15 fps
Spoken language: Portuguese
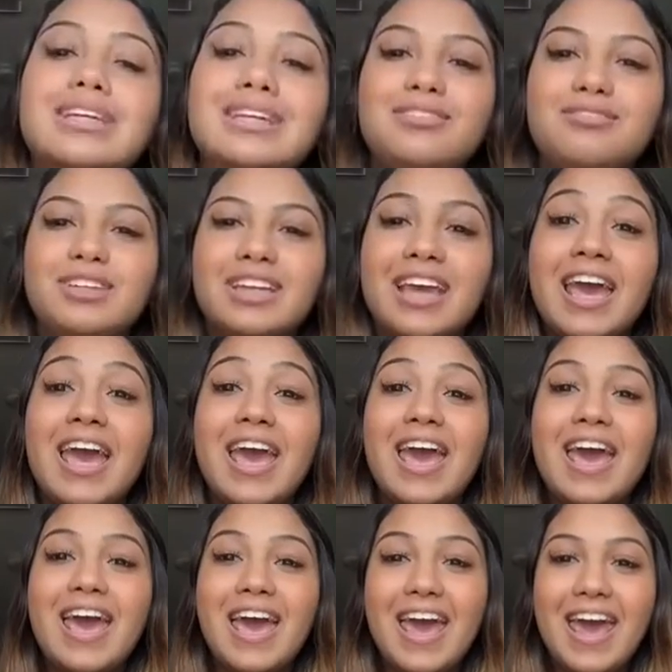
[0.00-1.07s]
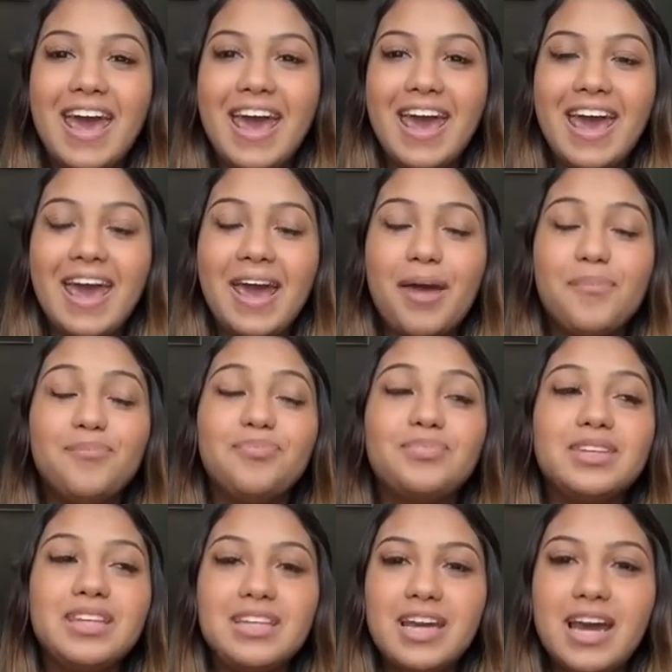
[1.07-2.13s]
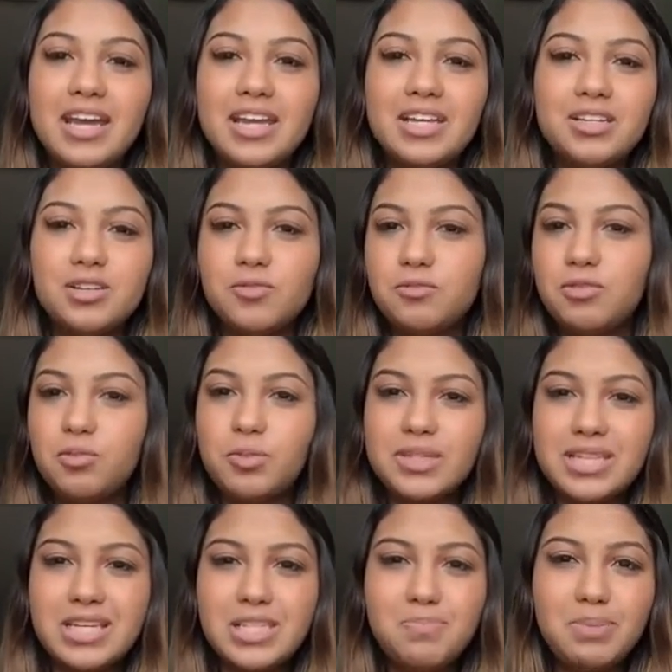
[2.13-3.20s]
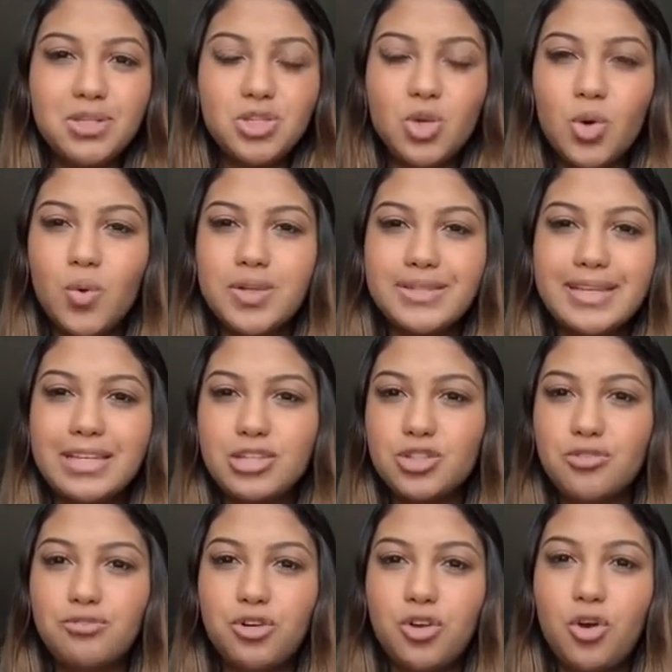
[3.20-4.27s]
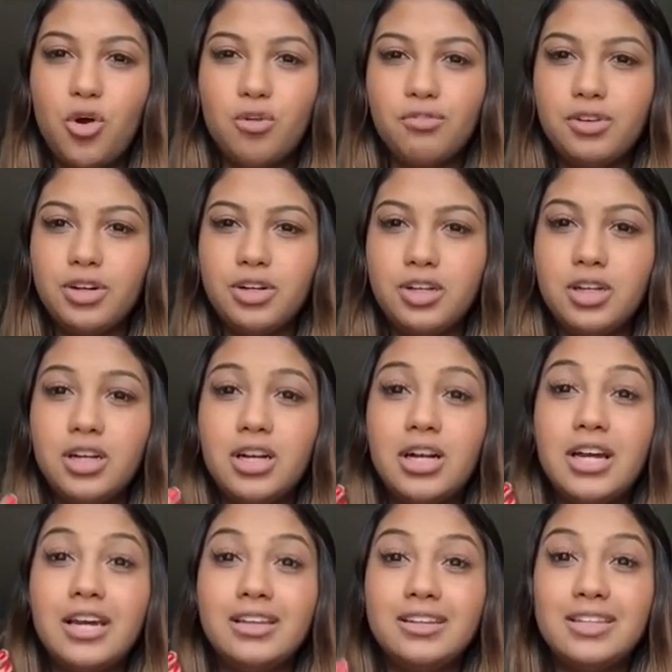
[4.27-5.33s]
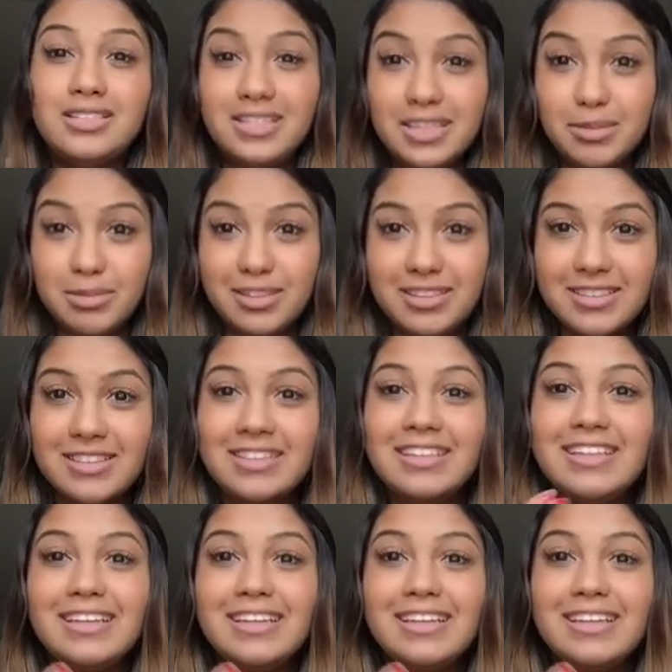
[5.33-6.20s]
Enfim, é... E aí, umas 15 pessoas, a gente só foi over das sílabas,